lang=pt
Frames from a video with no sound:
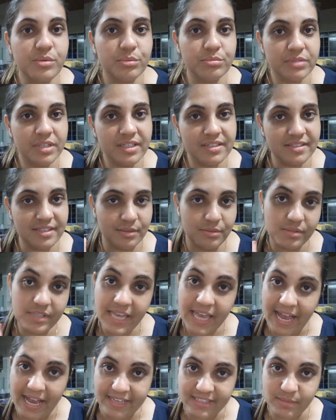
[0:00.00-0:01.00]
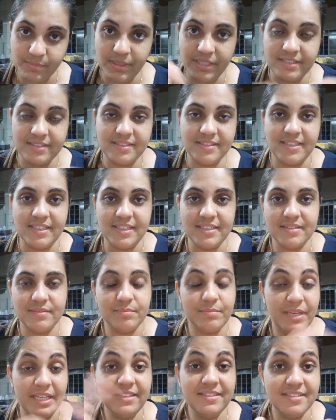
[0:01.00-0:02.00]
com 300 reais, bem dizer,
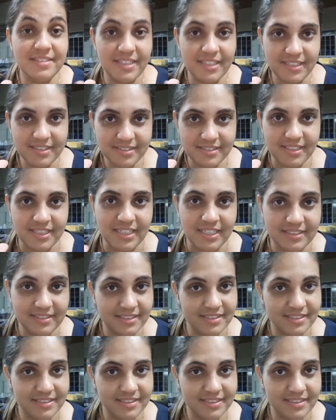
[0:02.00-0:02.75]
bem dizer assim, né?